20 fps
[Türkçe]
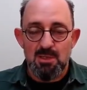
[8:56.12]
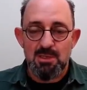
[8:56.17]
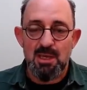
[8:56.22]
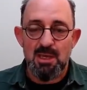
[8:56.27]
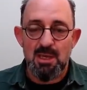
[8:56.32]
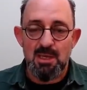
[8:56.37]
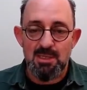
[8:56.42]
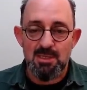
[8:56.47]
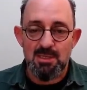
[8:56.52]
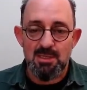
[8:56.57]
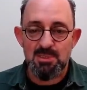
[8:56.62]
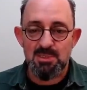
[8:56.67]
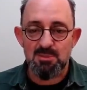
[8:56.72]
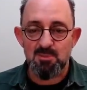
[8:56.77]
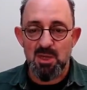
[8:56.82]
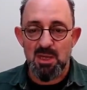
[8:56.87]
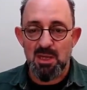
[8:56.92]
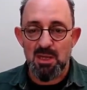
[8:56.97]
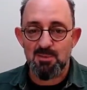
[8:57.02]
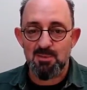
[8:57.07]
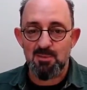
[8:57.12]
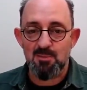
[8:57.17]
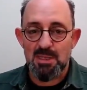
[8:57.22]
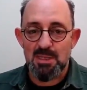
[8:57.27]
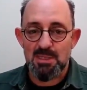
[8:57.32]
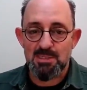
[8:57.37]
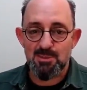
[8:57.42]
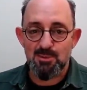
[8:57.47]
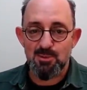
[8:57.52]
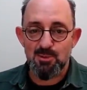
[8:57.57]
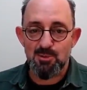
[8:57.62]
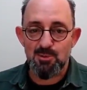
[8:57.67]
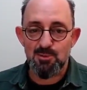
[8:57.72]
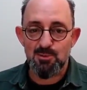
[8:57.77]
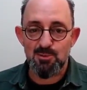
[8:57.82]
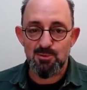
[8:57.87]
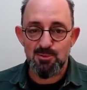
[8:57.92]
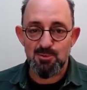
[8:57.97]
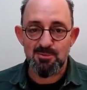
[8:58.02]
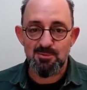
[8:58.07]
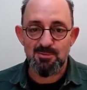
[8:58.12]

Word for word: kendimizi bayağı bir besliyoruz.